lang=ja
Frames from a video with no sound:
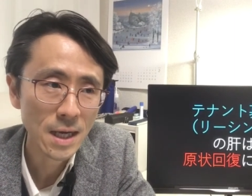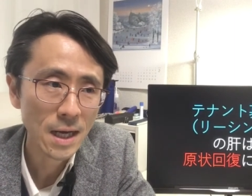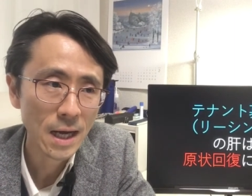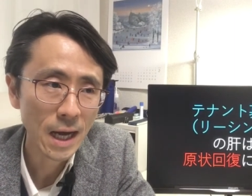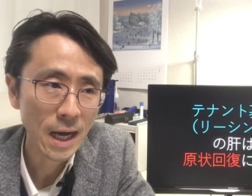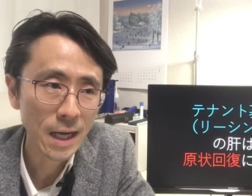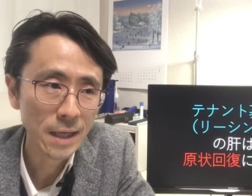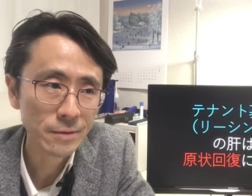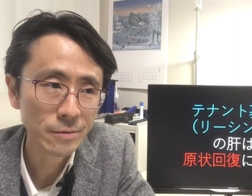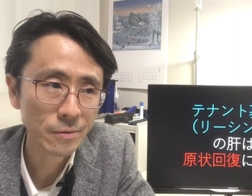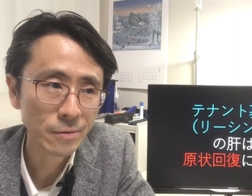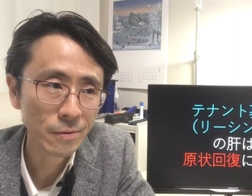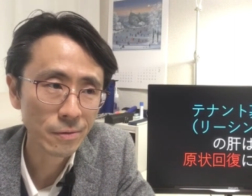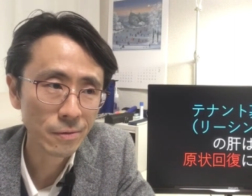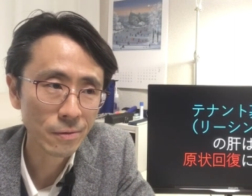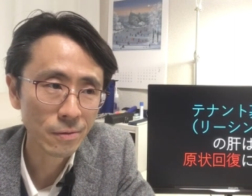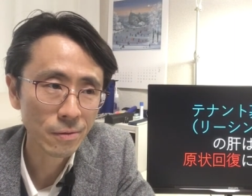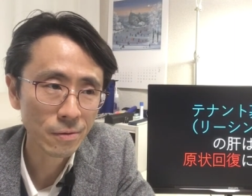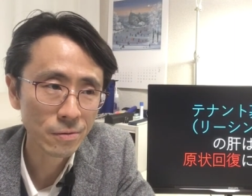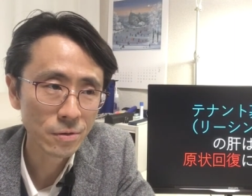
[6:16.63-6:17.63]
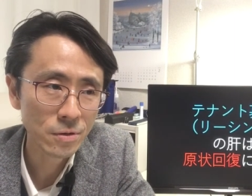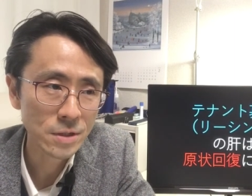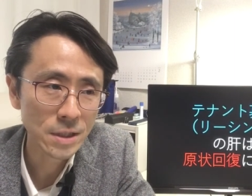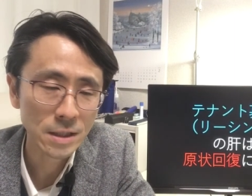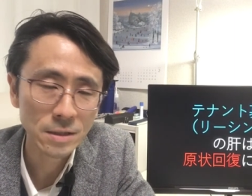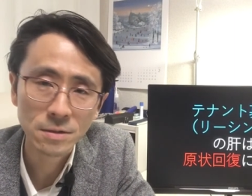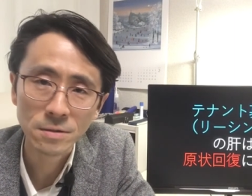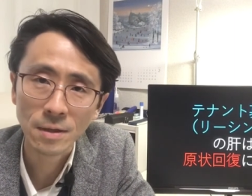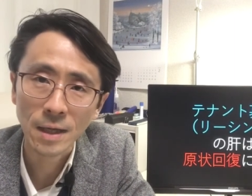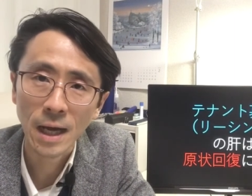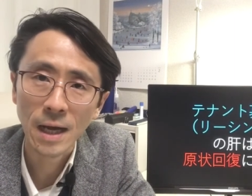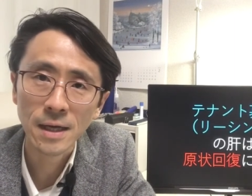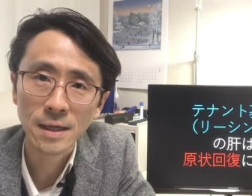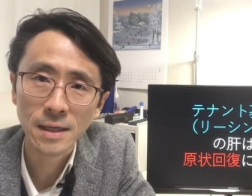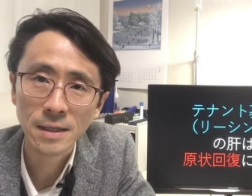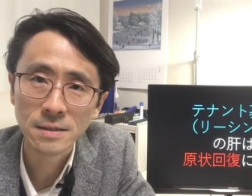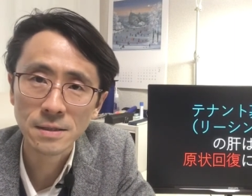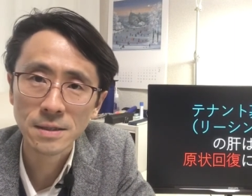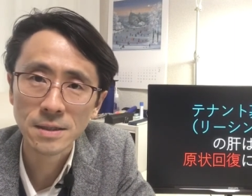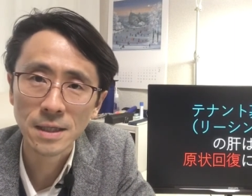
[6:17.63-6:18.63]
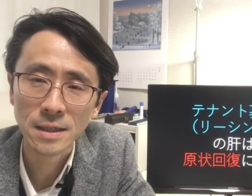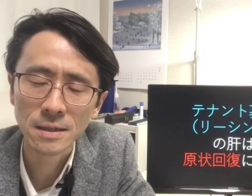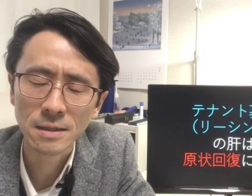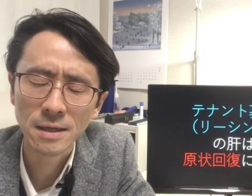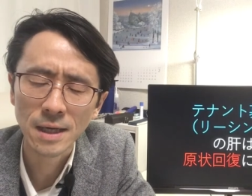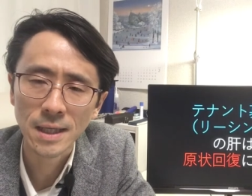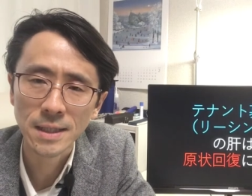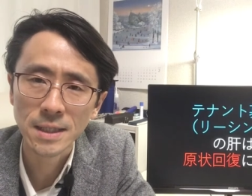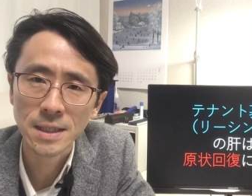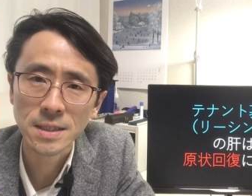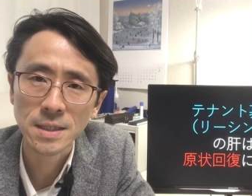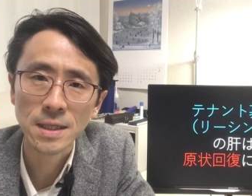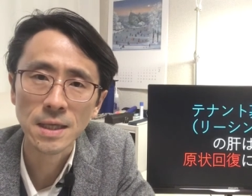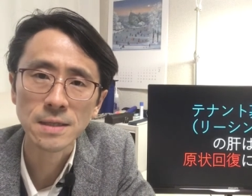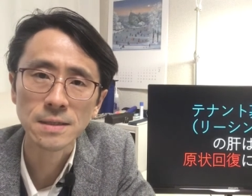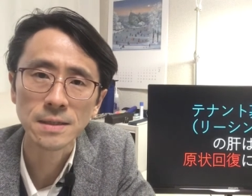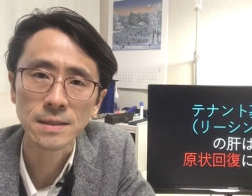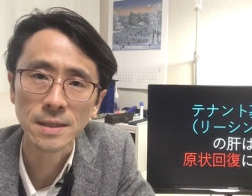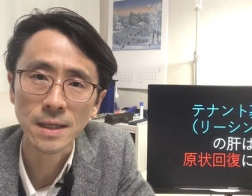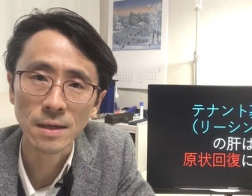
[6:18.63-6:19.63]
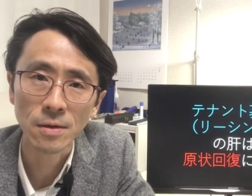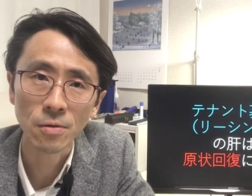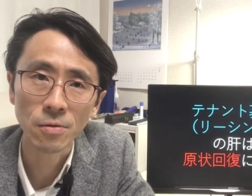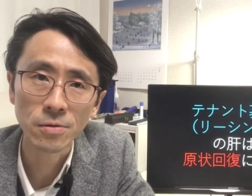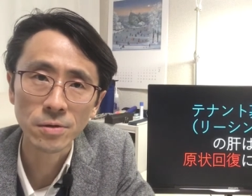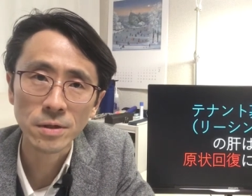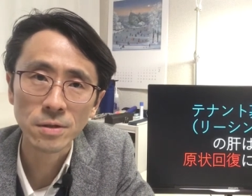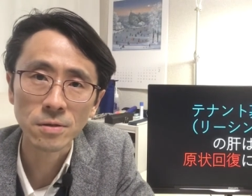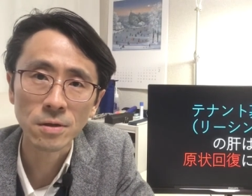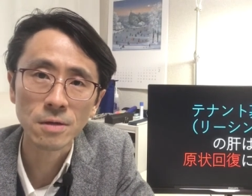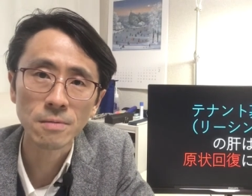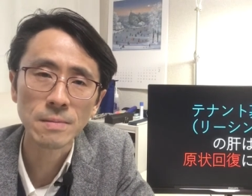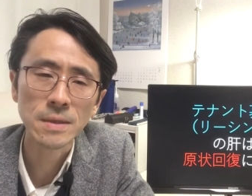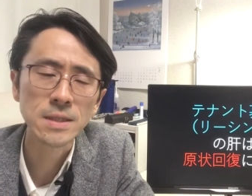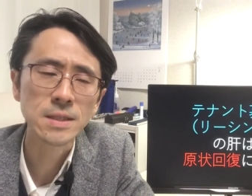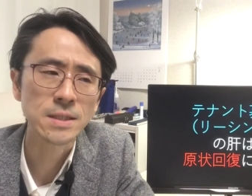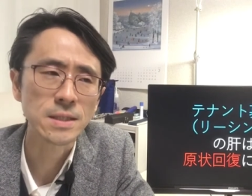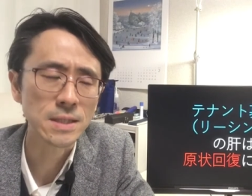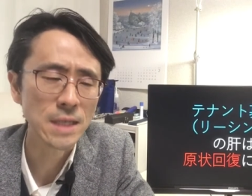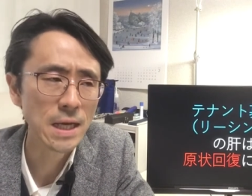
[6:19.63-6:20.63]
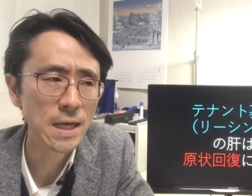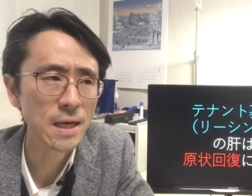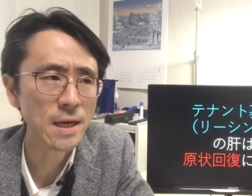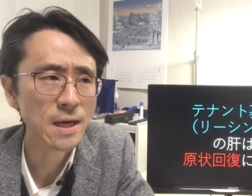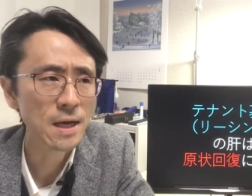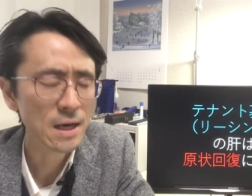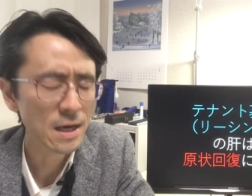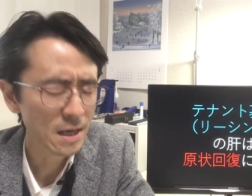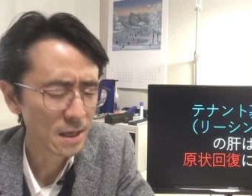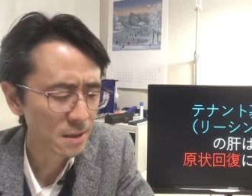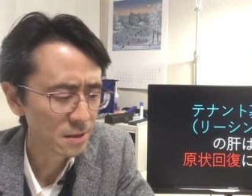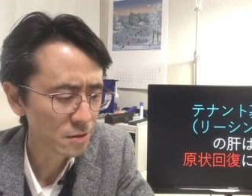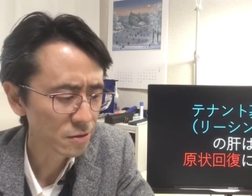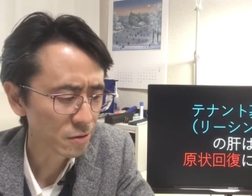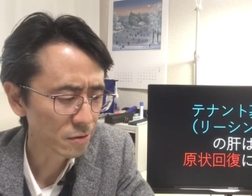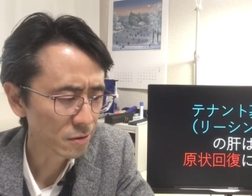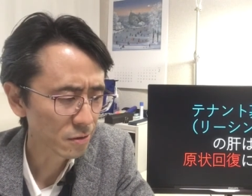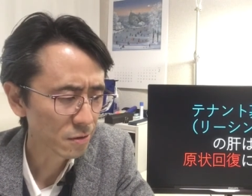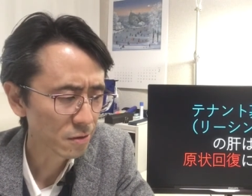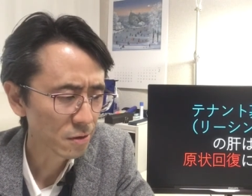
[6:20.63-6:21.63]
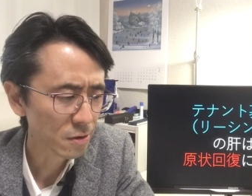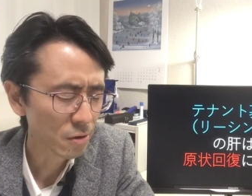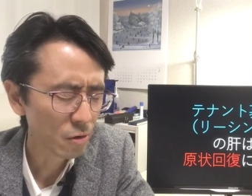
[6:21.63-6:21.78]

あのどっちかというと完結しちゃってる話ですね置いときましてその